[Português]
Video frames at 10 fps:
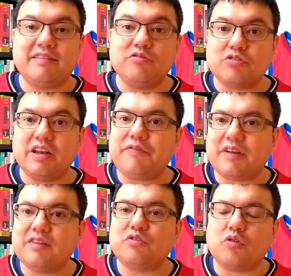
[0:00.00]
Eu não estou nem
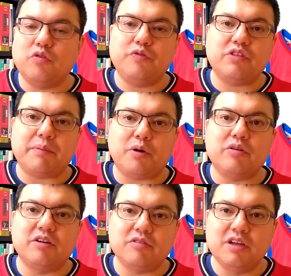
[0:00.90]
falando só com futebol,
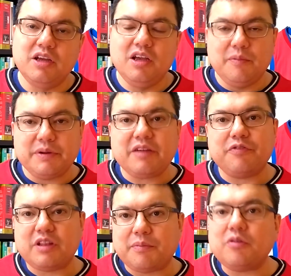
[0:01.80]
não, porque
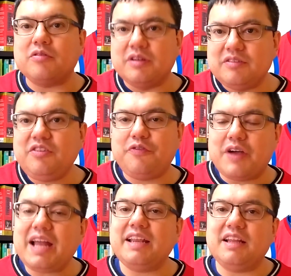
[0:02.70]
futebol
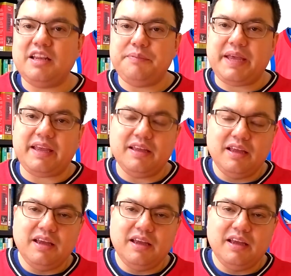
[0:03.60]
difere da NBA.